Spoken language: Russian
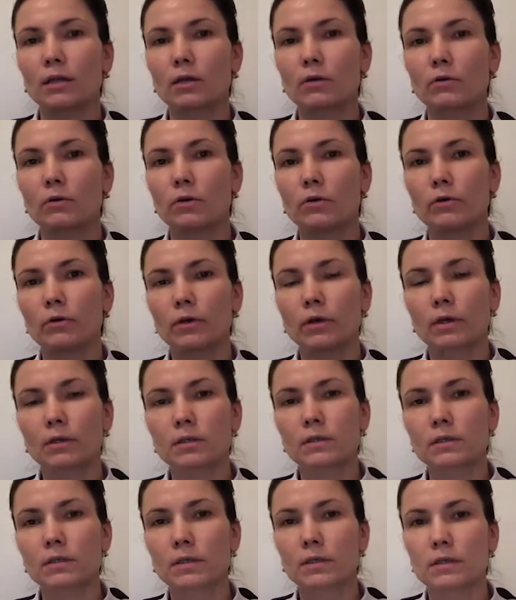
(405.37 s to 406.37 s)
такой легкий
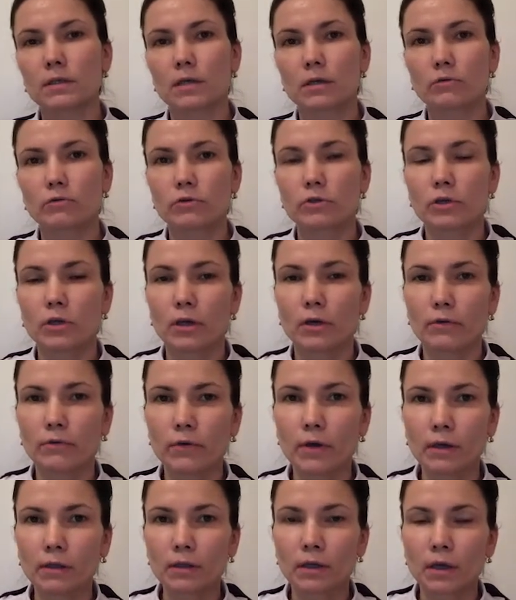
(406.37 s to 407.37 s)
анестезирующий
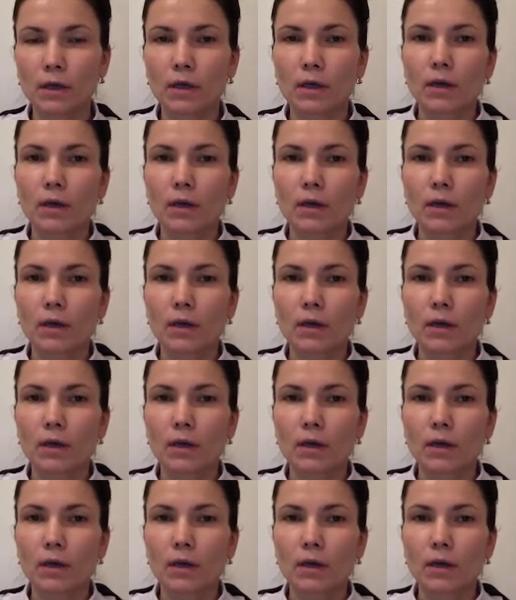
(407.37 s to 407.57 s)
эффект.